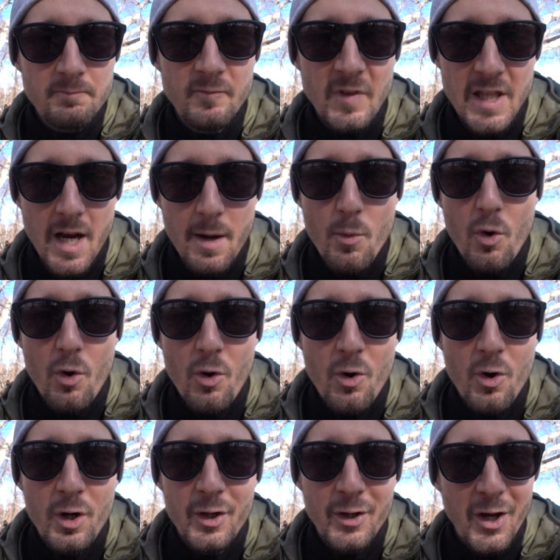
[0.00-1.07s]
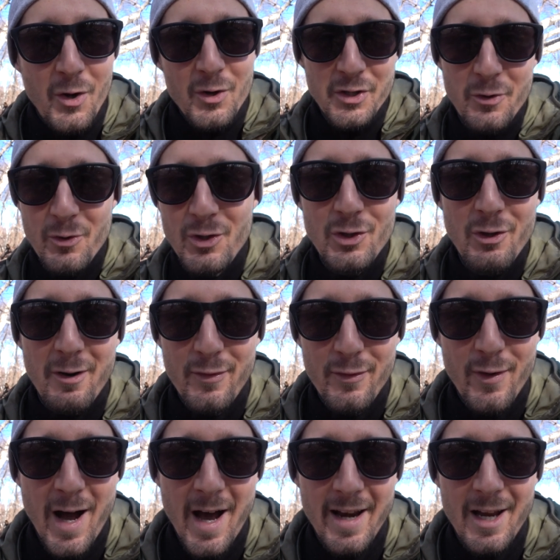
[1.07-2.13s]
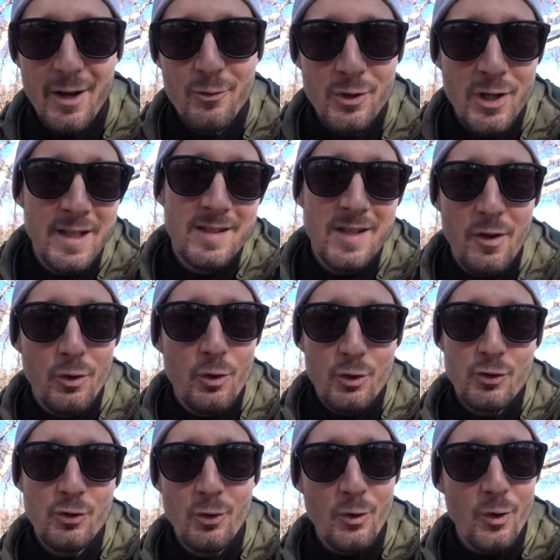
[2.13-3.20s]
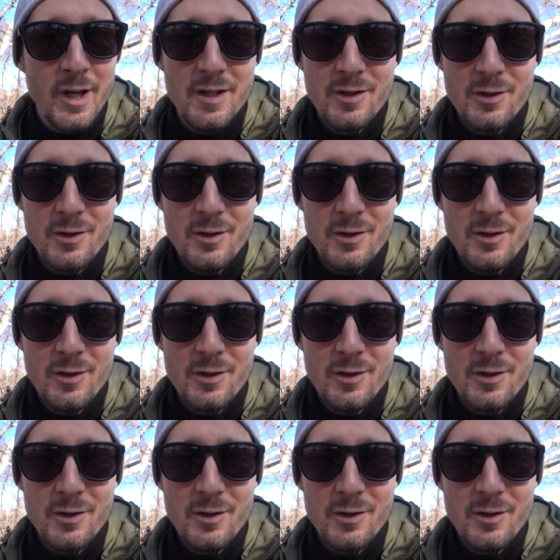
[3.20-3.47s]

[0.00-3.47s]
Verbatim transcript: vedremo che cosa riuscirò a fare utilizzando solo ed